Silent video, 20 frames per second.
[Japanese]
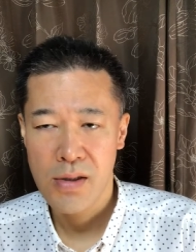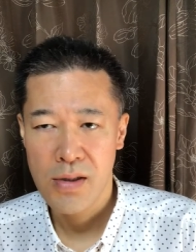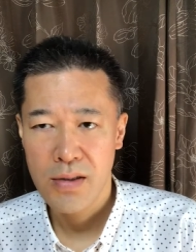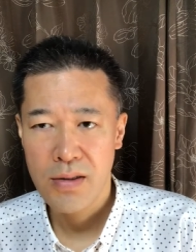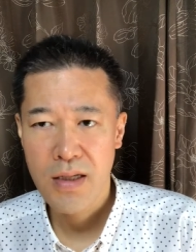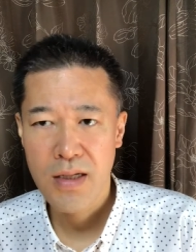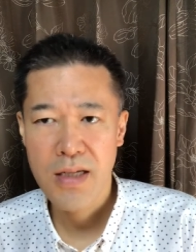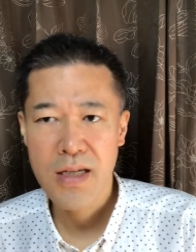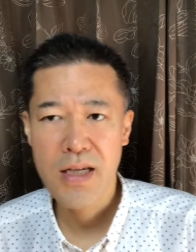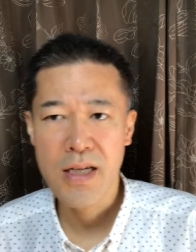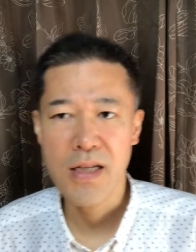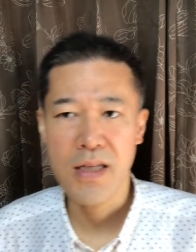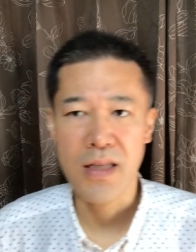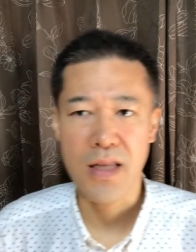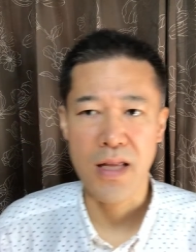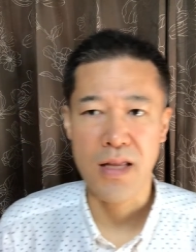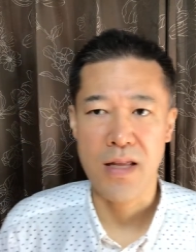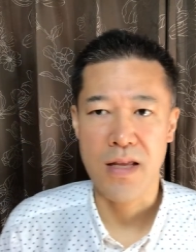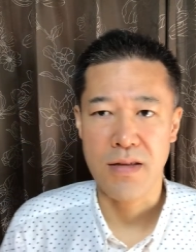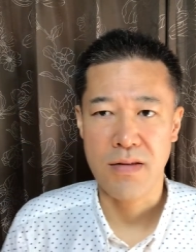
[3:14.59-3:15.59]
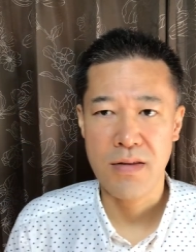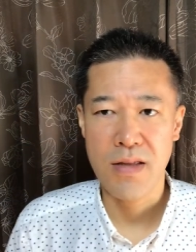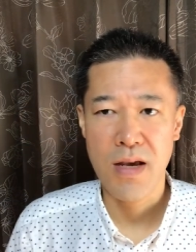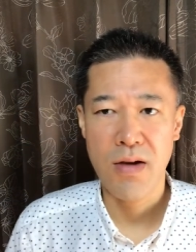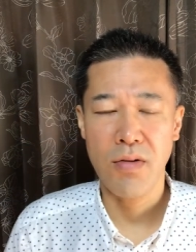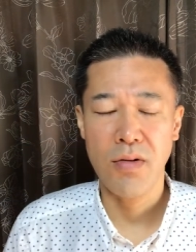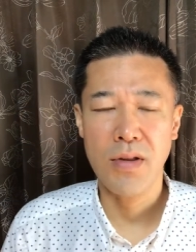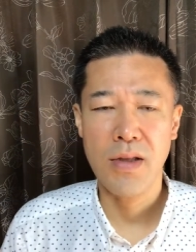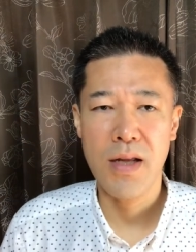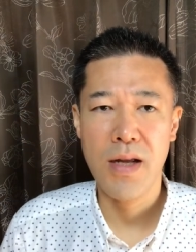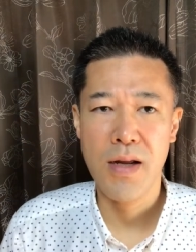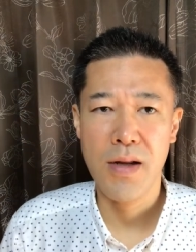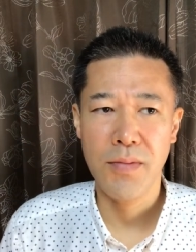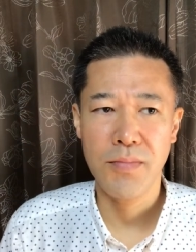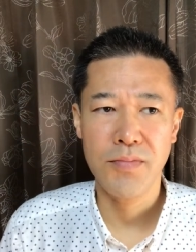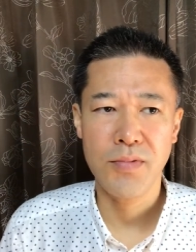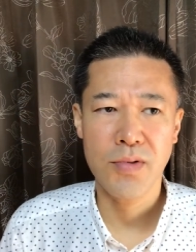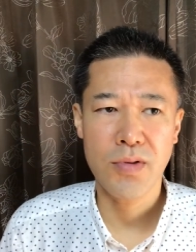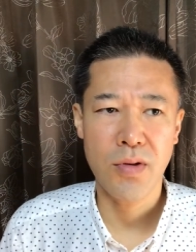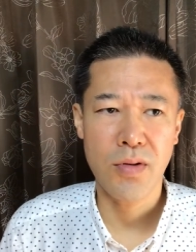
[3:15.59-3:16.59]
で聞いてですね、ほんで
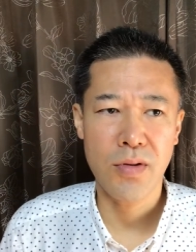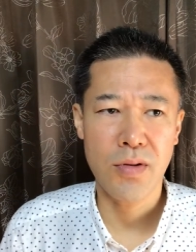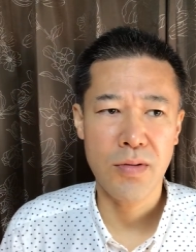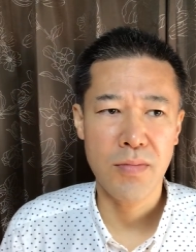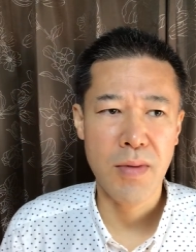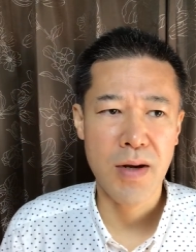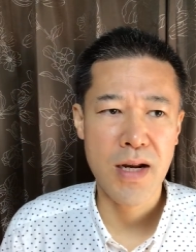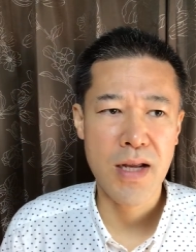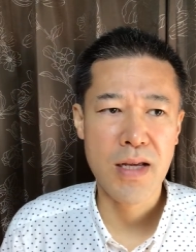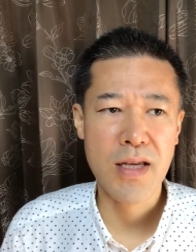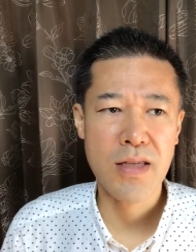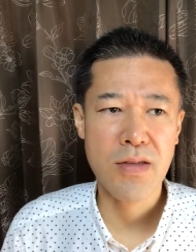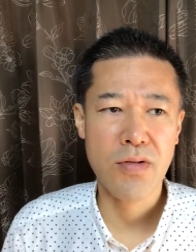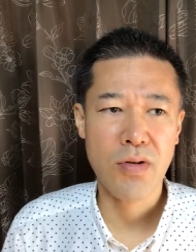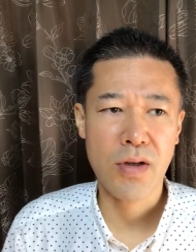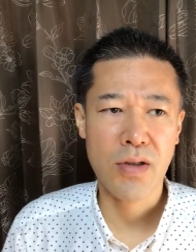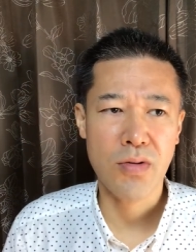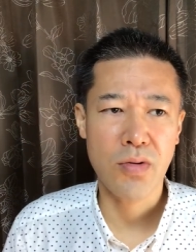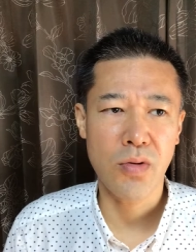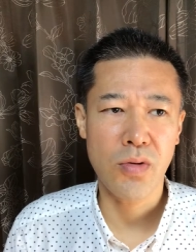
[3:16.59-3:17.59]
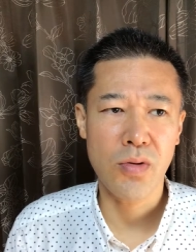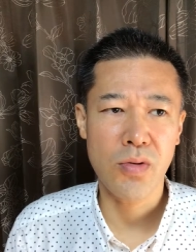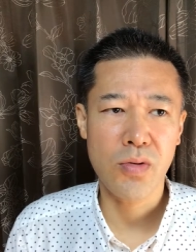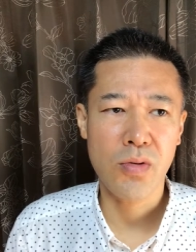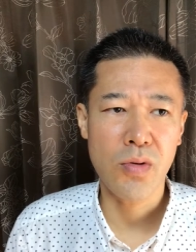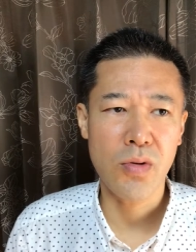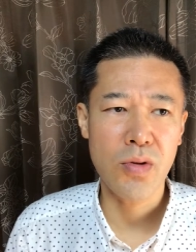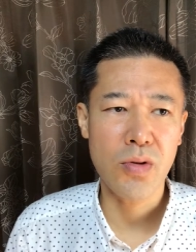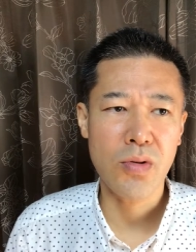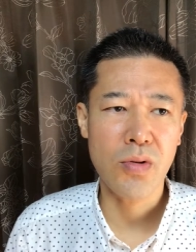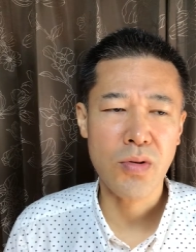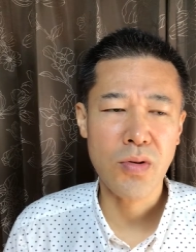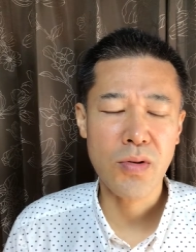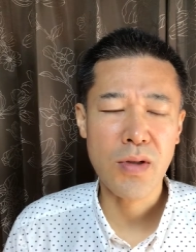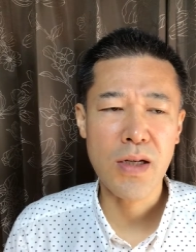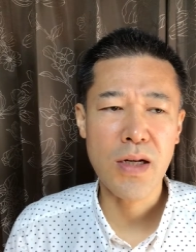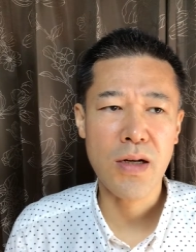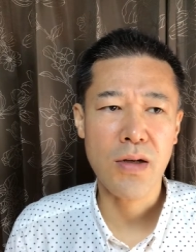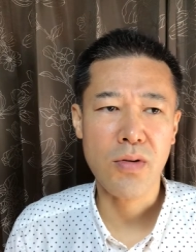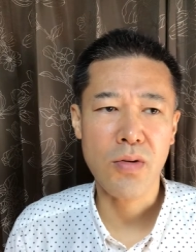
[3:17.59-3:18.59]
その、歴史とかそういうこういうこと
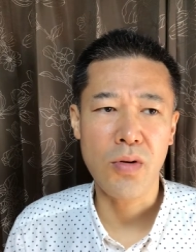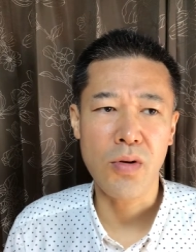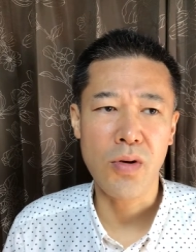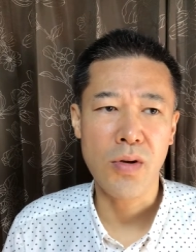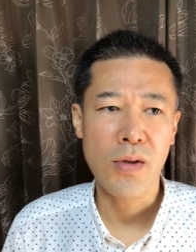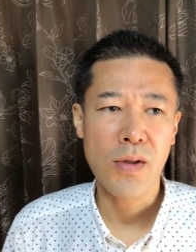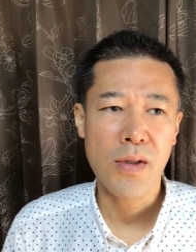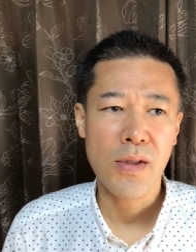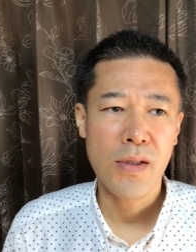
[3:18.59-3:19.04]
からこ